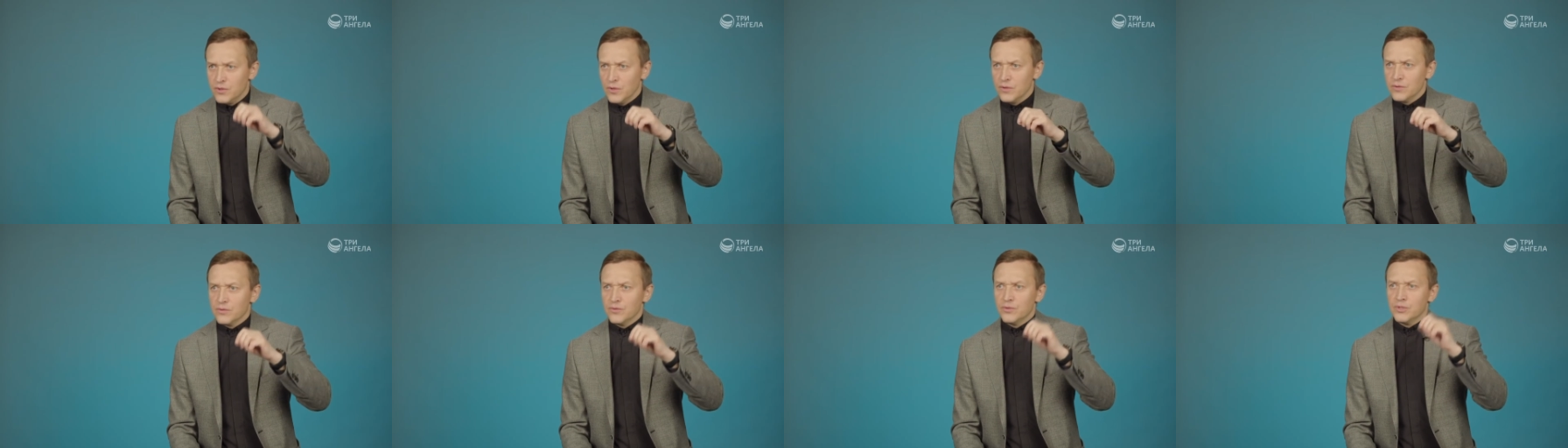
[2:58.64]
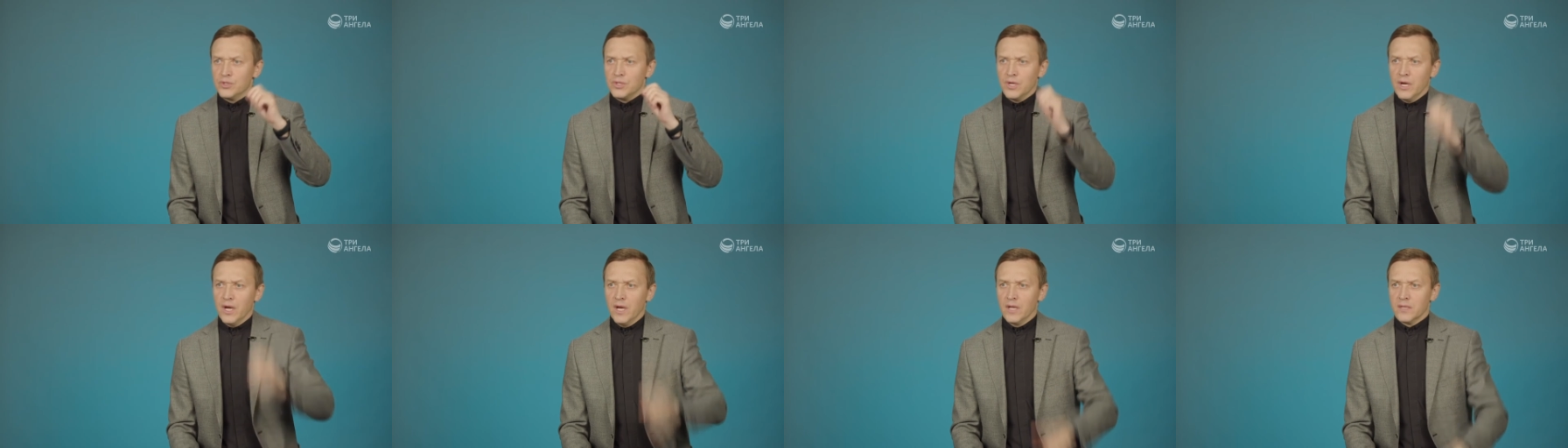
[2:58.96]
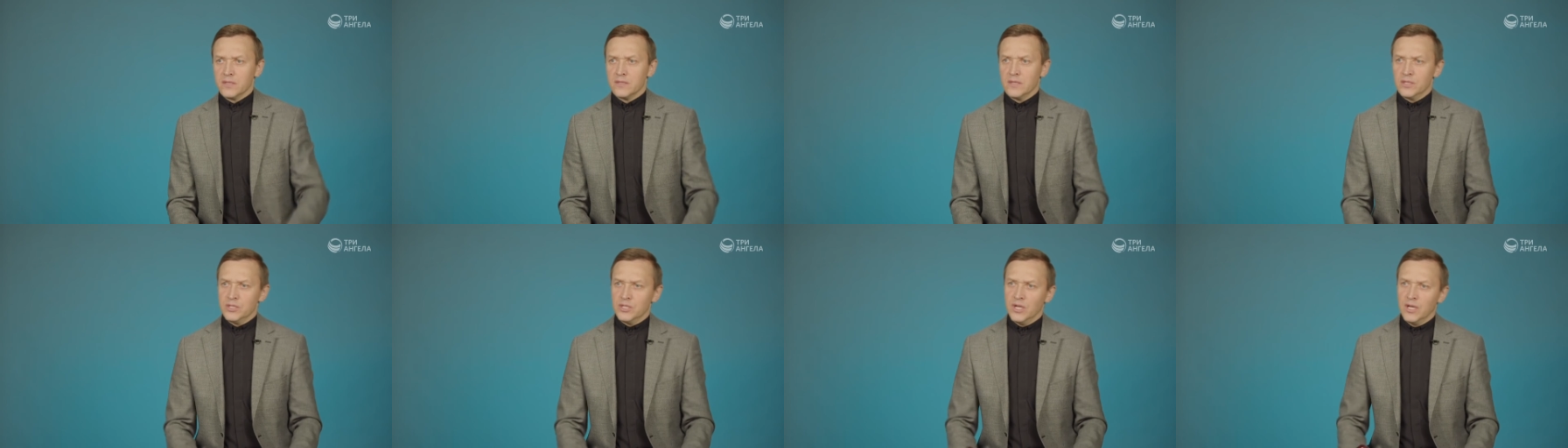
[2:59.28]
все
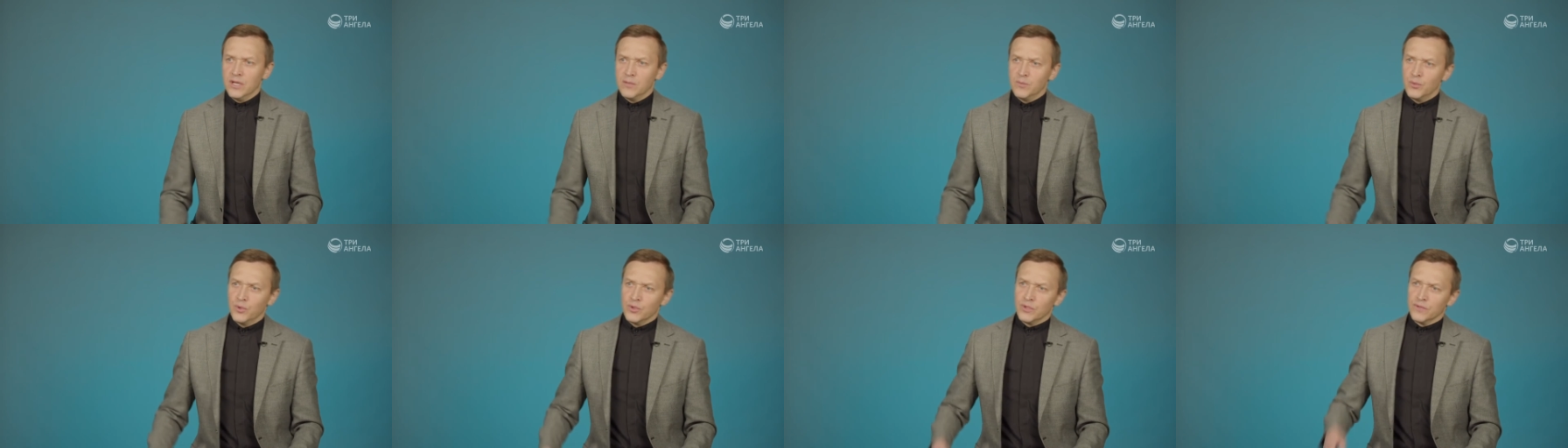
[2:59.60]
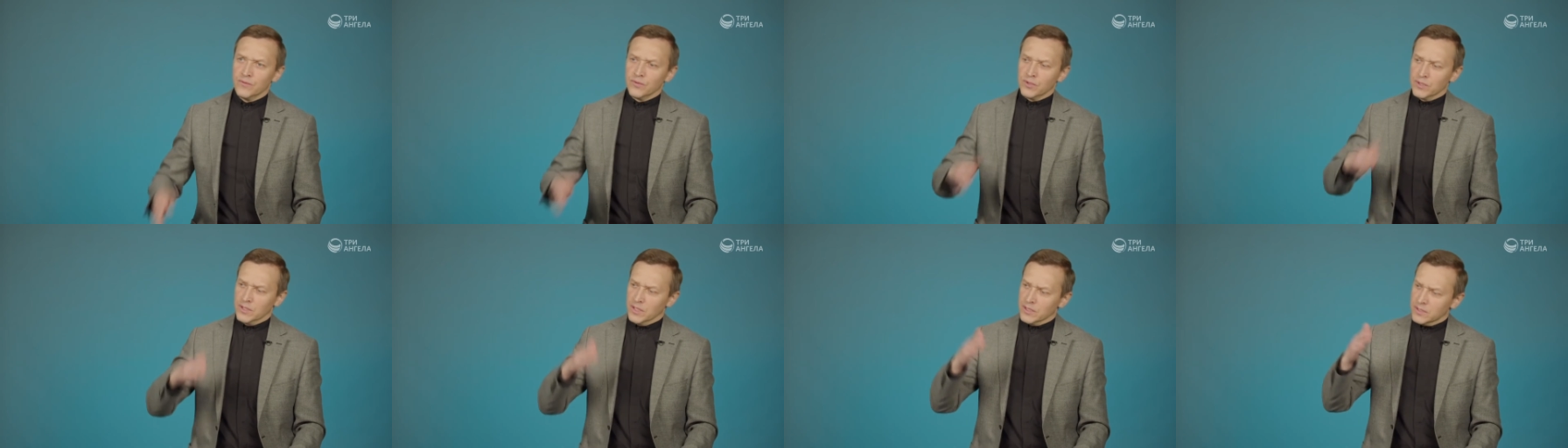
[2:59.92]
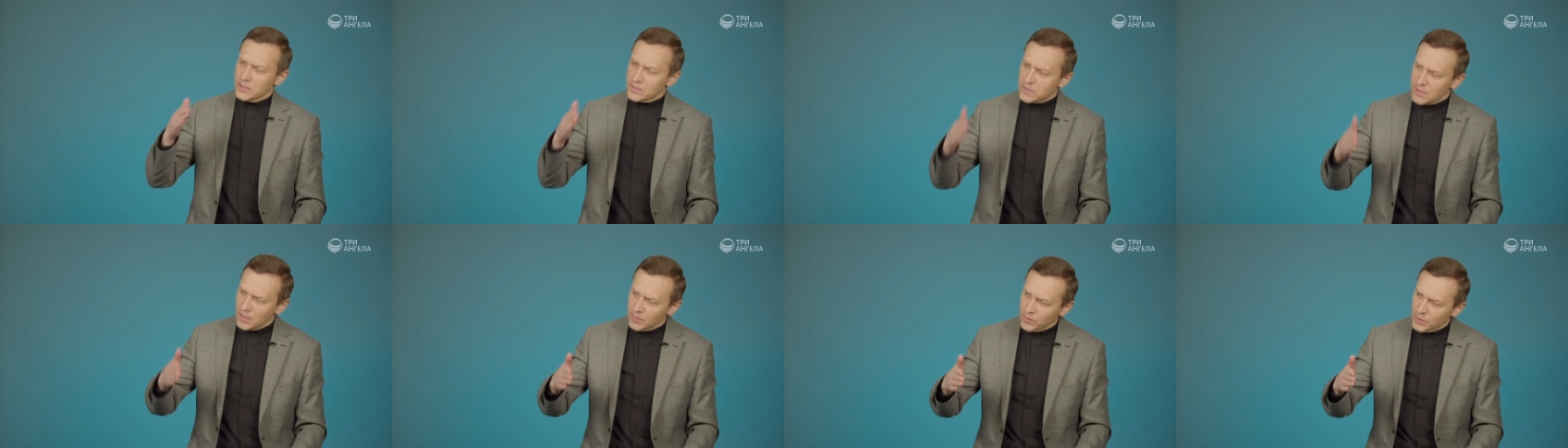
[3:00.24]
изучают. Вначале будет вот
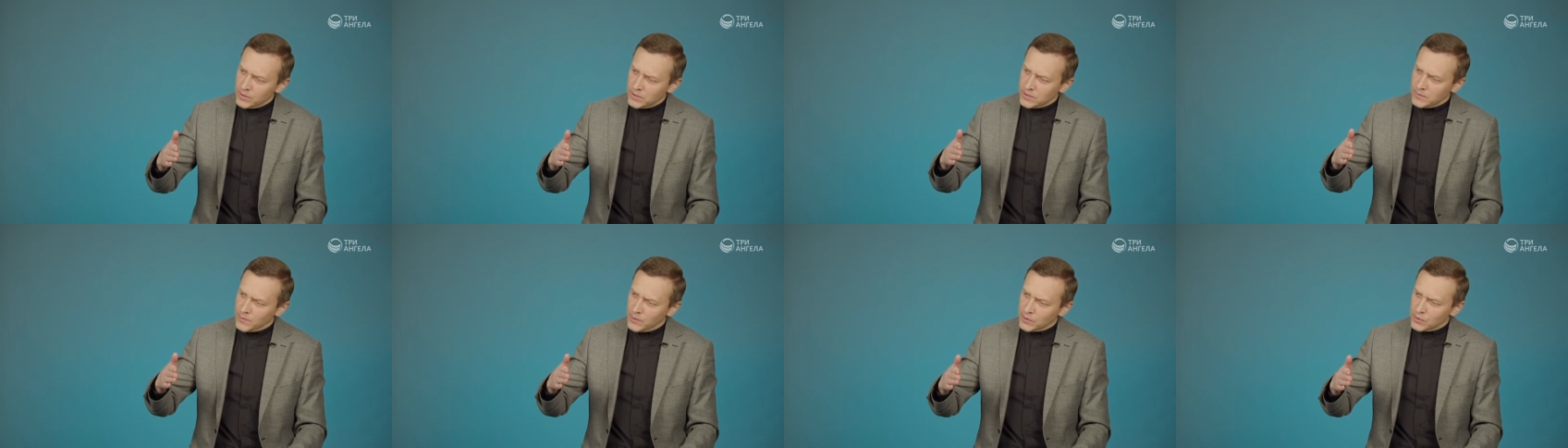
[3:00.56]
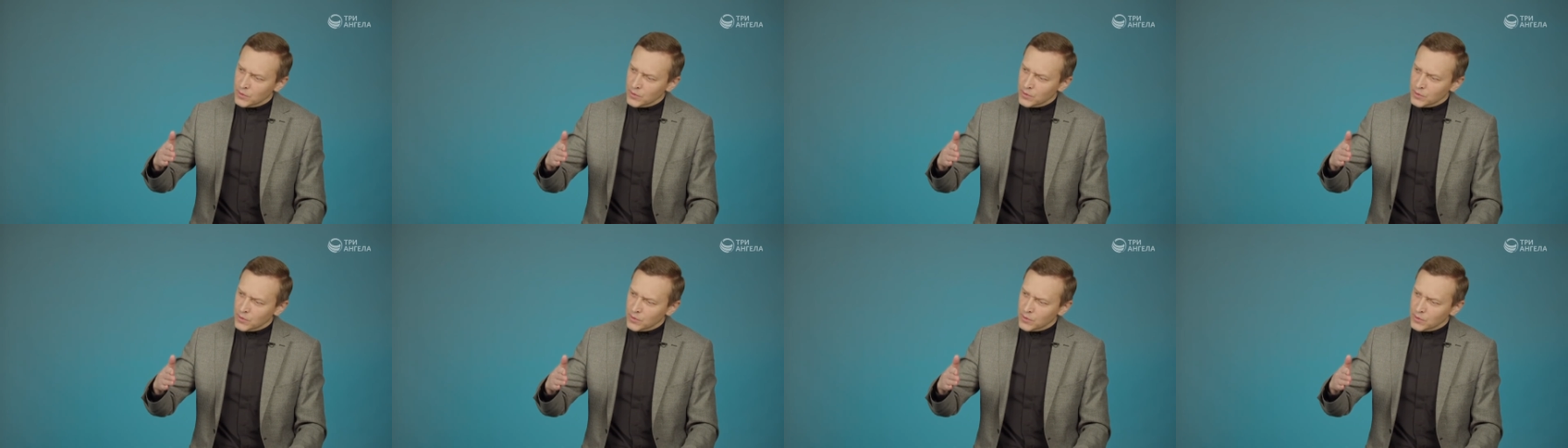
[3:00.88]
это событие,